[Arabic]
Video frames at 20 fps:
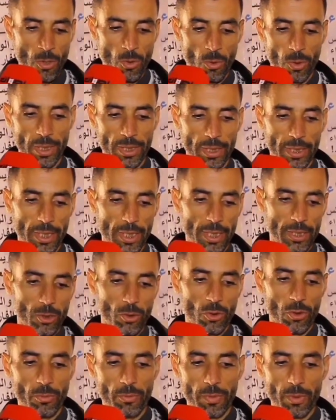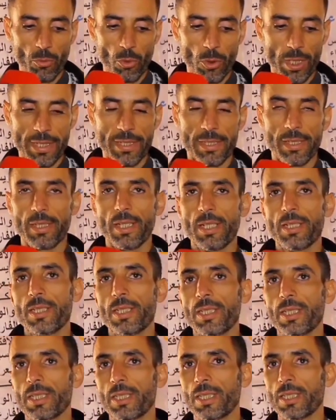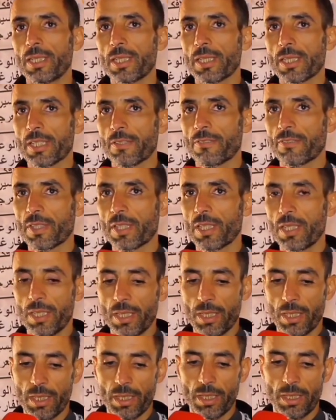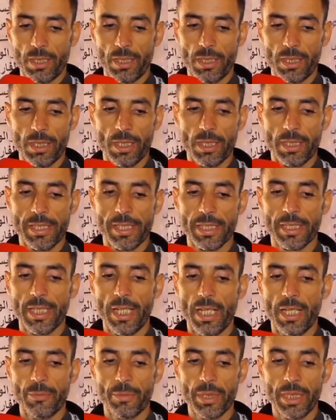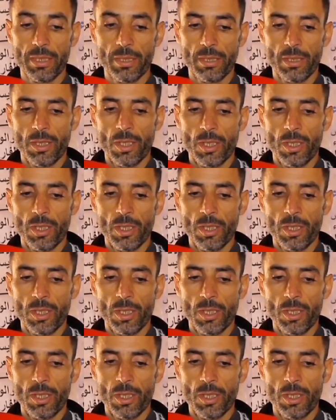وغنقرا لكم المراسله اللي اللي صفت للسيد العامل